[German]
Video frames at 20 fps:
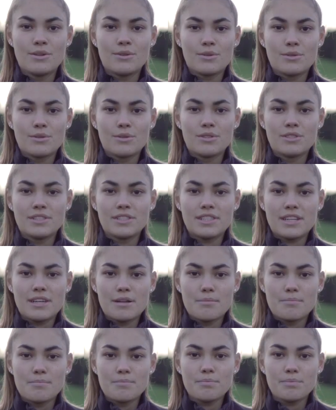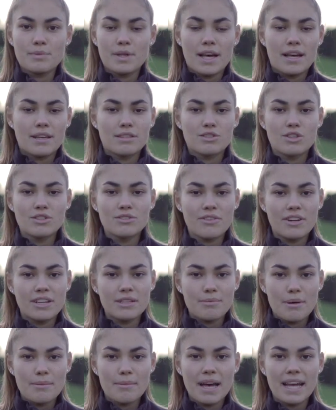Und ähm, ja, sonst fand
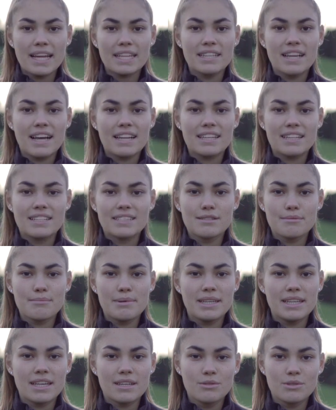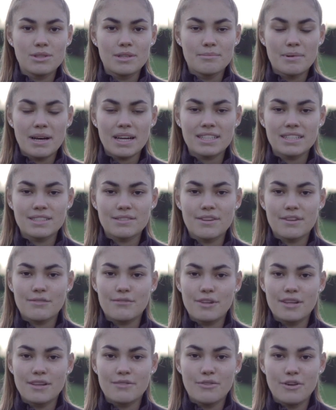ich beim Reiten, hatte das mega gut gemacht. Das war
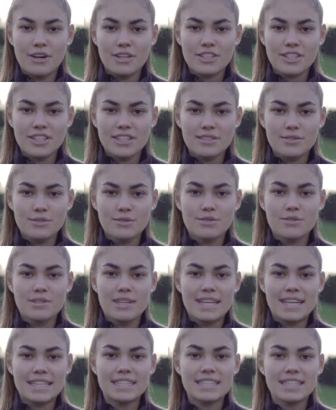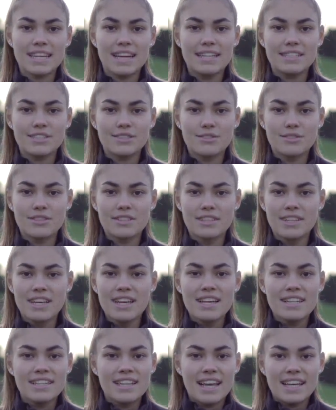voll der Fortschritt so zu den letzten Reitstunden.
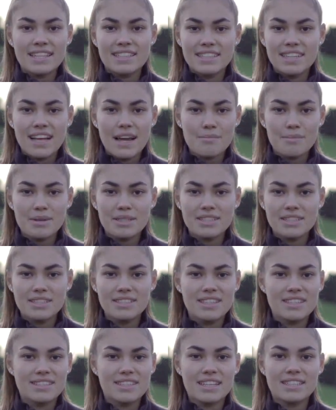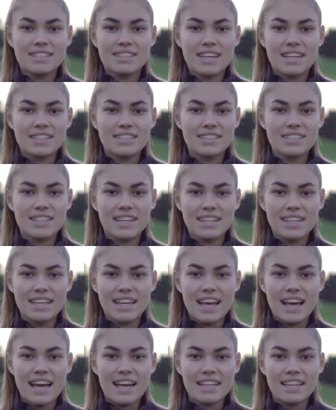Der hatte einen Hammersitz, der saß die ganze Zeit
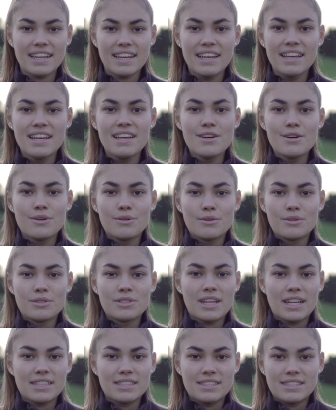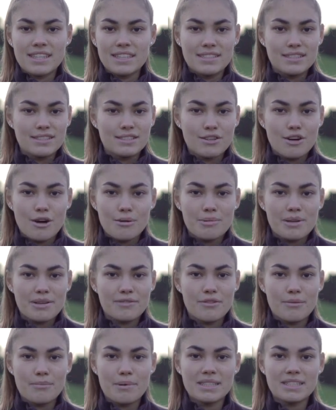gerade und hat seinen Sitz komplett
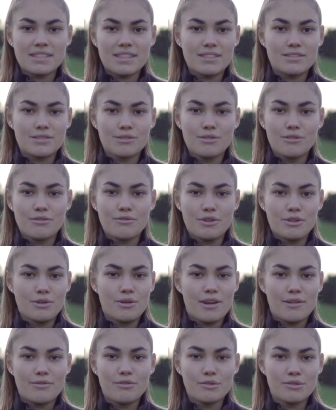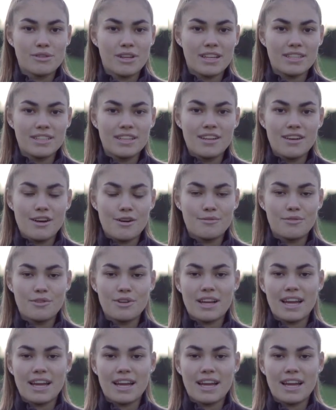verbessert, so von 0 auf 100, obwohl